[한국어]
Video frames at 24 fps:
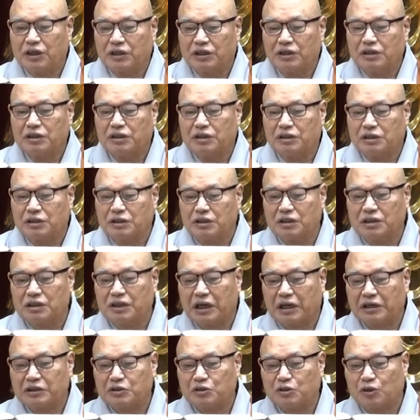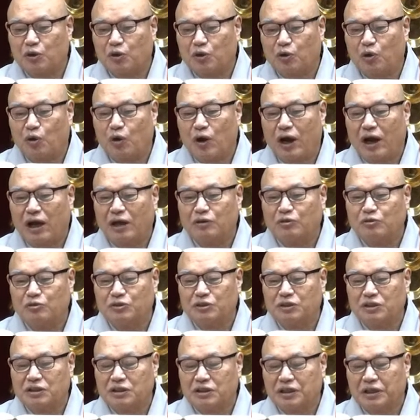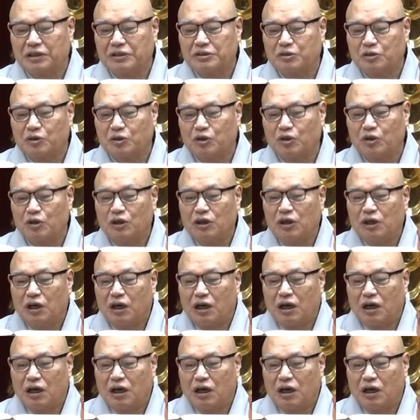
그 그걸 가지고 그 한 구절을 가지고